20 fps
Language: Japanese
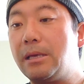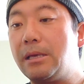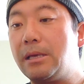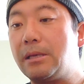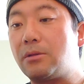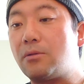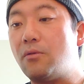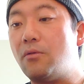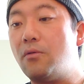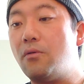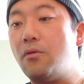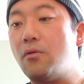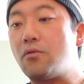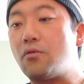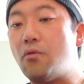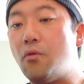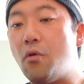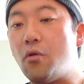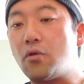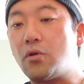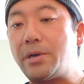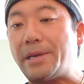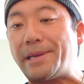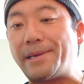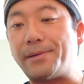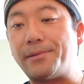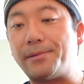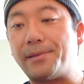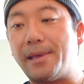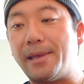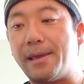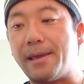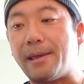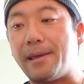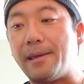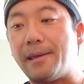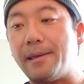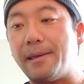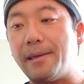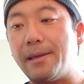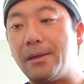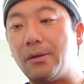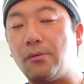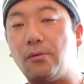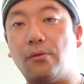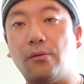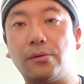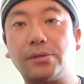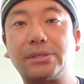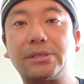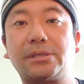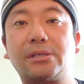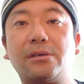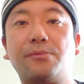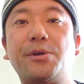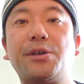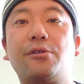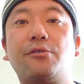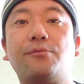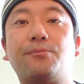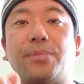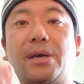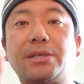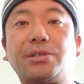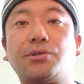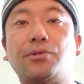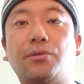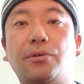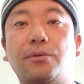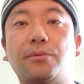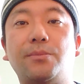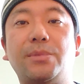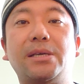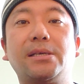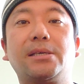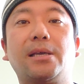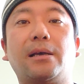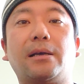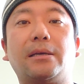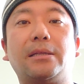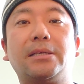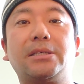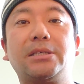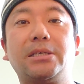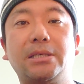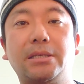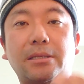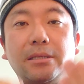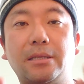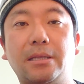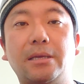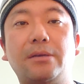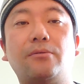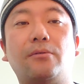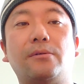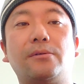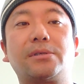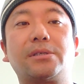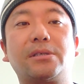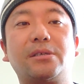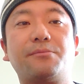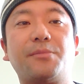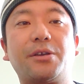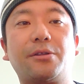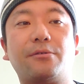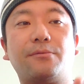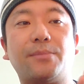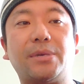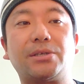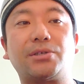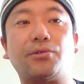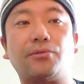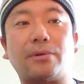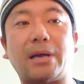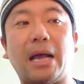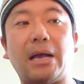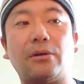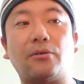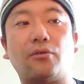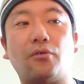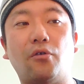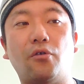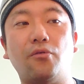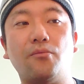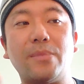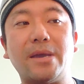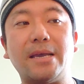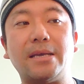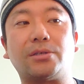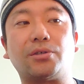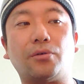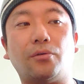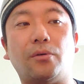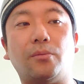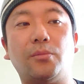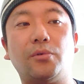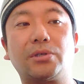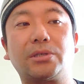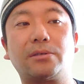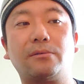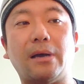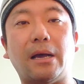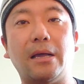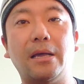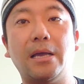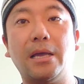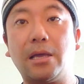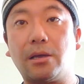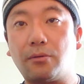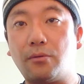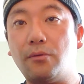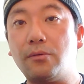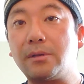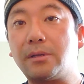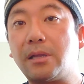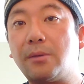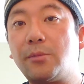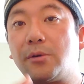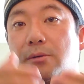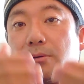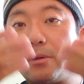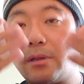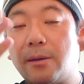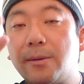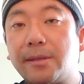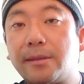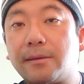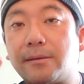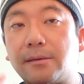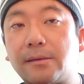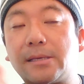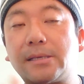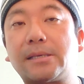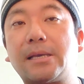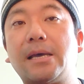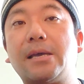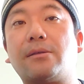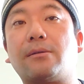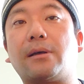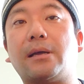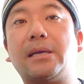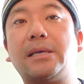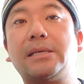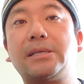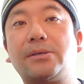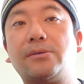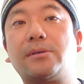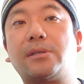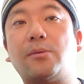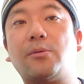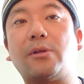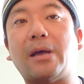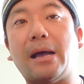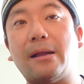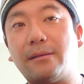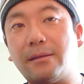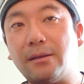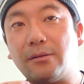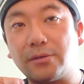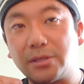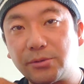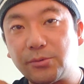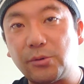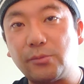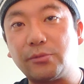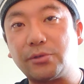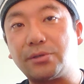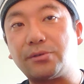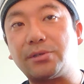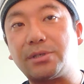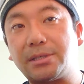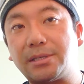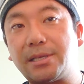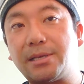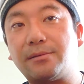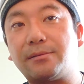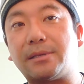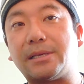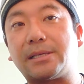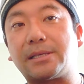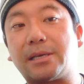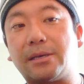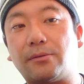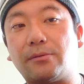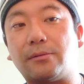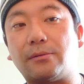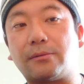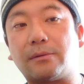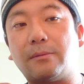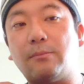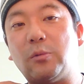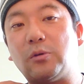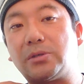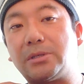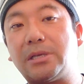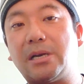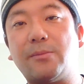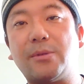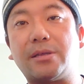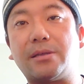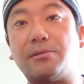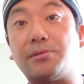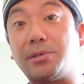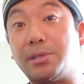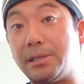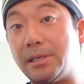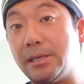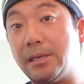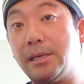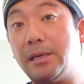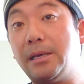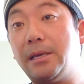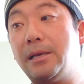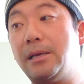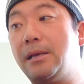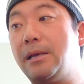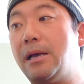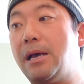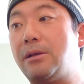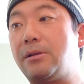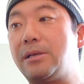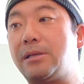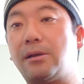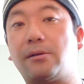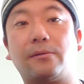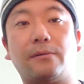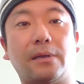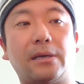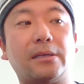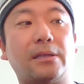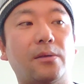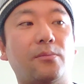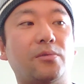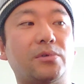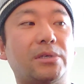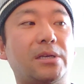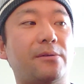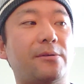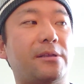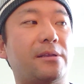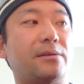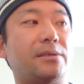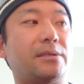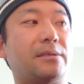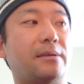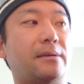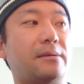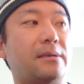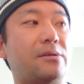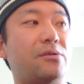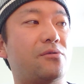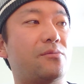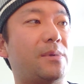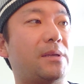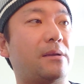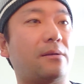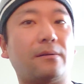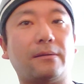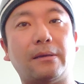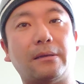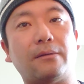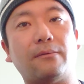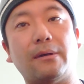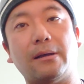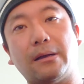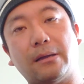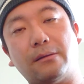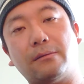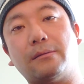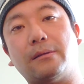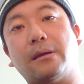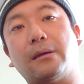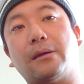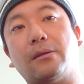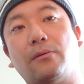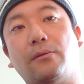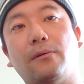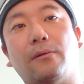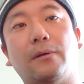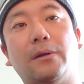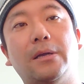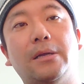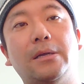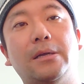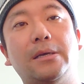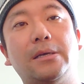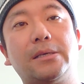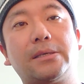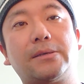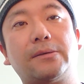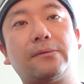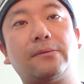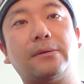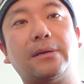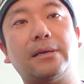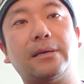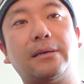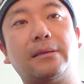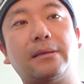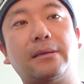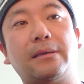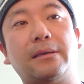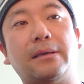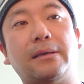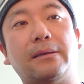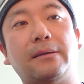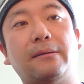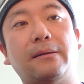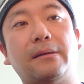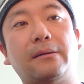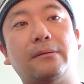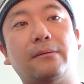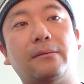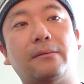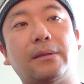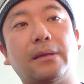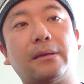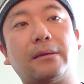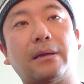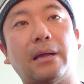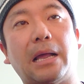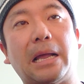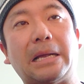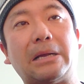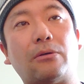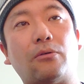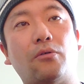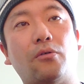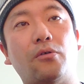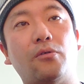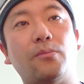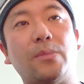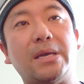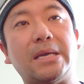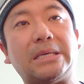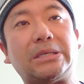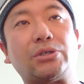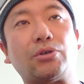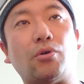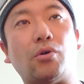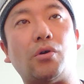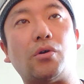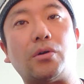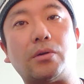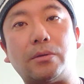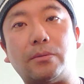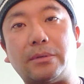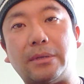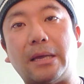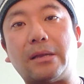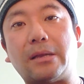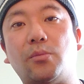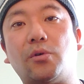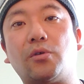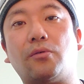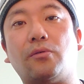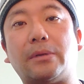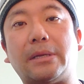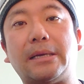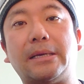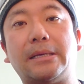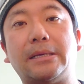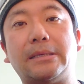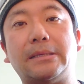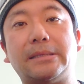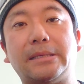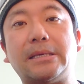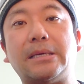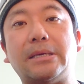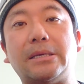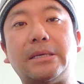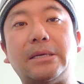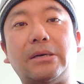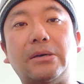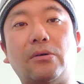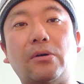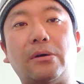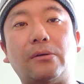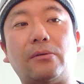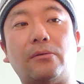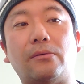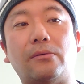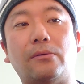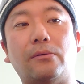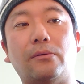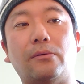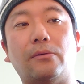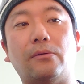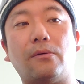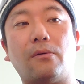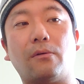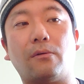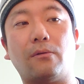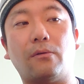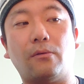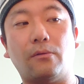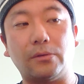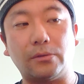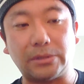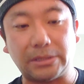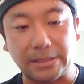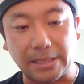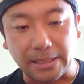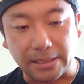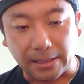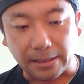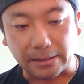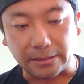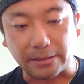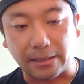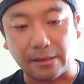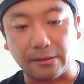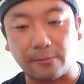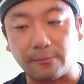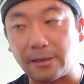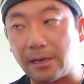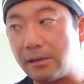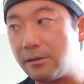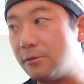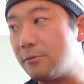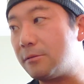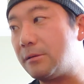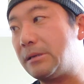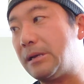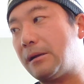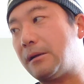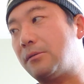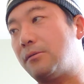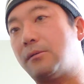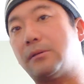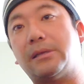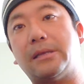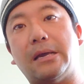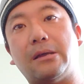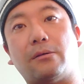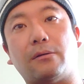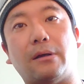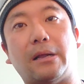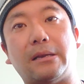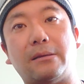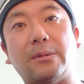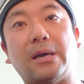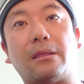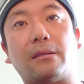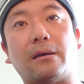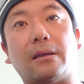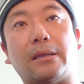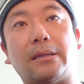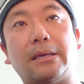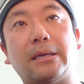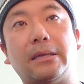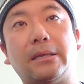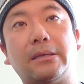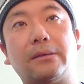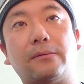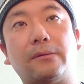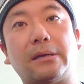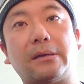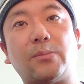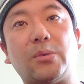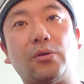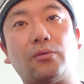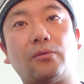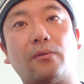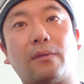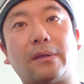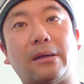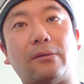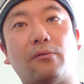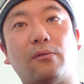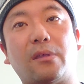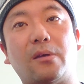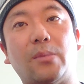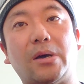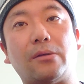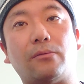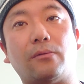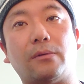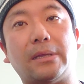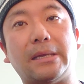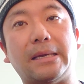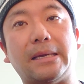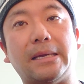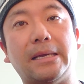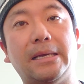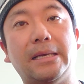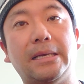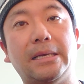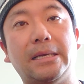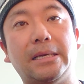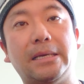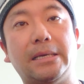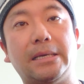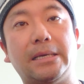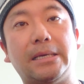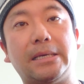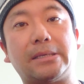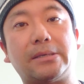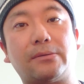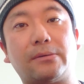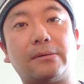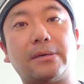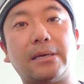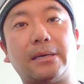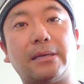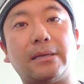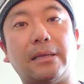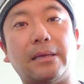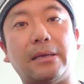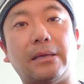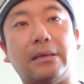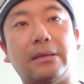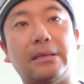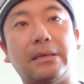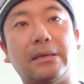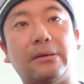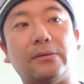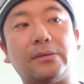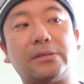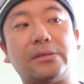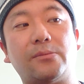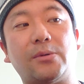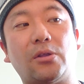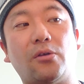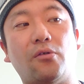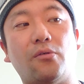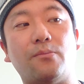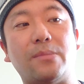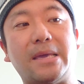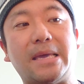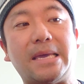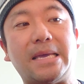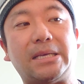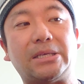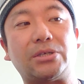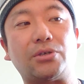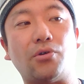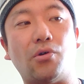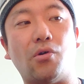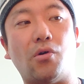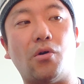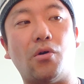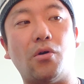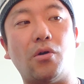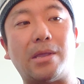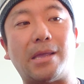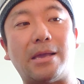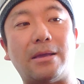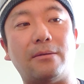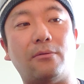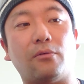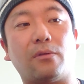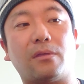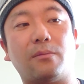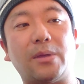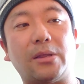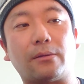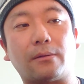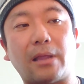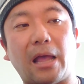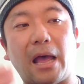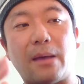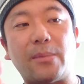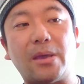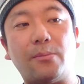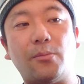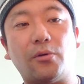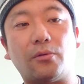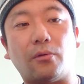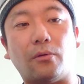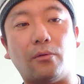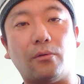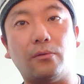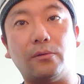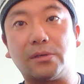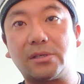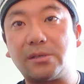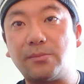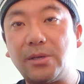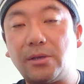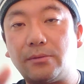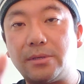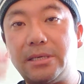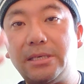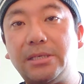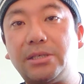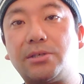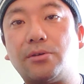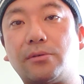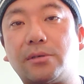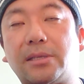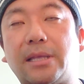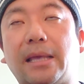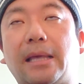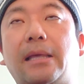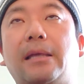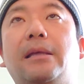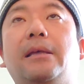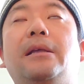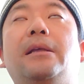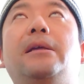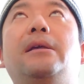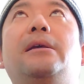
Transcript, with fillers: えー、東北、北陸でおすすめの場所、皆さんがね、知ってるおすすめの場所、観光名所、もしくはこういったものを食べてくださいとかね、そういったもの、ある程度自分ももちろん知ってるんですけど、もう調べてるしね、あの行ったことなくても調べてるし、大体有名なのは大体わかるんだけど、その中で、いわゆるね、観光名所なるものをね、ぜひ、あのー、お教えいただきたいと、ガイドブックなんか載ってないとこありますからね、その中見落とす可能性もあるので、えー、その中で、えー、おすすめの名所おすすめの食べ物、おすすめの飲食店、